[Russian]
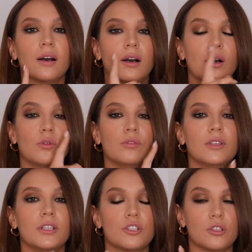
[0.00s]
а,
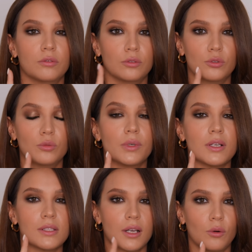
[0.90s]
увеличиваю губы
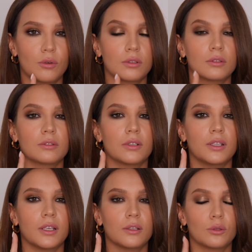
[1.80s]
за контур,
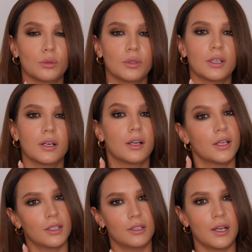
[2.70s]
я только
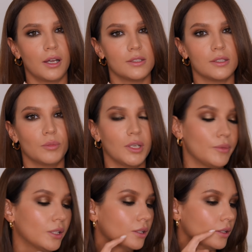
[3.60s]
на 1
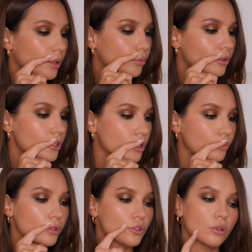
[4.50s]
мм, не больше,
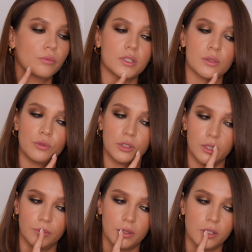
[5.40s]
причем мы
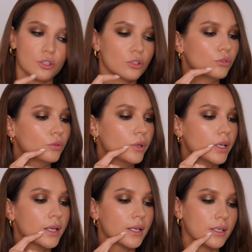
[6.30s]
смотрим на наши губы,
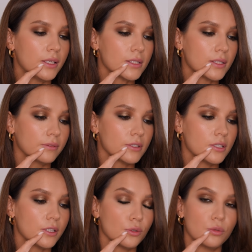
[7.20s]
и если вот
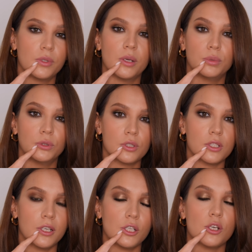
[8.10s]
здесь у меня
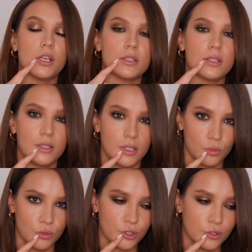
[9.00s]
плоская часть,
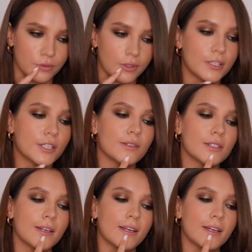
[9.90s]
здесь можно увеличивать.